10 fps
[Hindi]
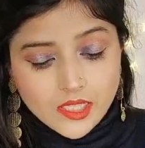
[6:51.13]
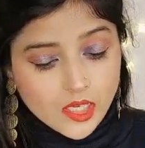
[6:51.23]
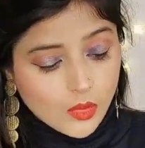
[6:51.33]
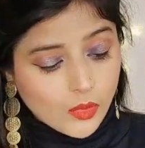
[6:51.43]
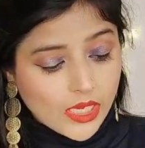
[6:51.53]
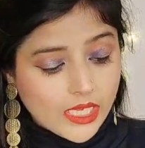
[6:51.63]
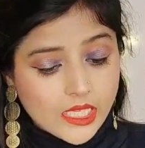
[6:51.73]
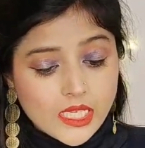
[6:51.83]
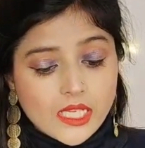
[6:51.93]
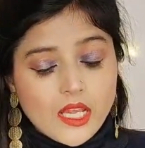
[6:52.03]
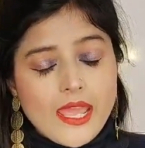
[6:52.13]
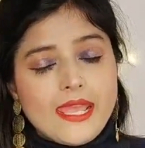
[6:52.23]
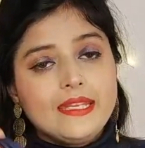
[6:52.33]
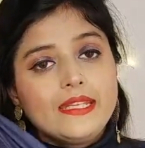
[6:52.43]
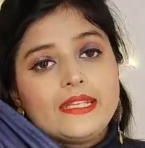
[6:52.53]
लगा हुआ है
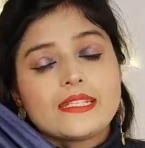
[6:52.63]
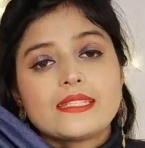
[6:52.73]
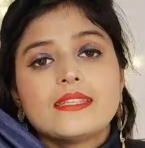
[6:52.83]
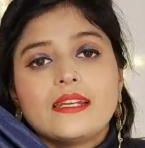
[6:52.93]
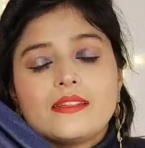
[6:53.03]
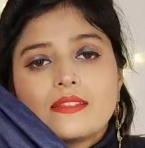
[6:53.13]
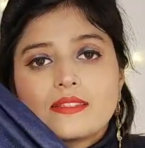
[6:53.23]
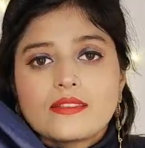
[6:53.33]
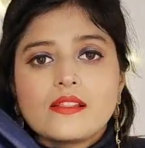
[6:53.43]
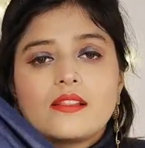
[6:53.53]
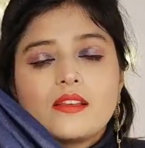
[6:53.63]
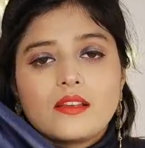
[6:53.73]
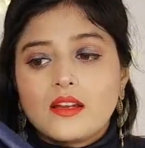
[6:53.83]
एंड एक सेटिन सिल्क